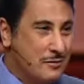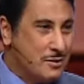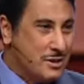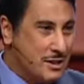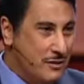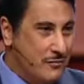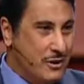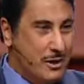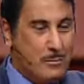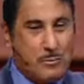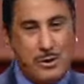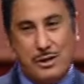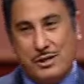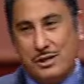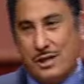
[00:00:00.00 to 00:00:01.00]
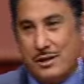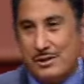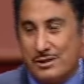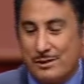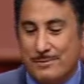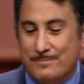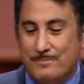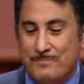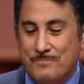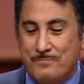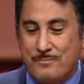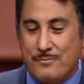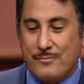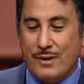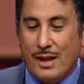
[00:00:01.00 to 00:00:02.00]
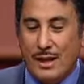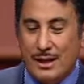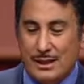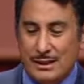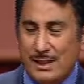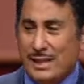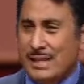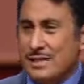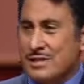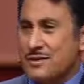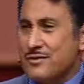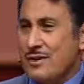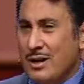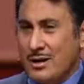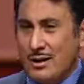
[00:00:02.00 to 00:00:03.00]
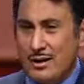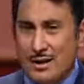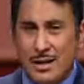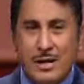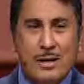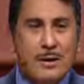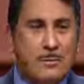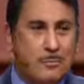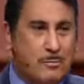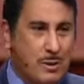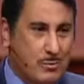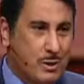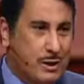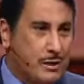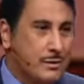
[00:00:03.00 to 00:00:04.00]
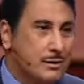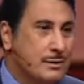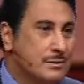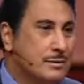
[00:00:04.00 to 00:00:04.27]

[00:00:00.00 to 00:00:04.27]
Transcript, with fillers: أو استقبال التقدير هو كتابي بحت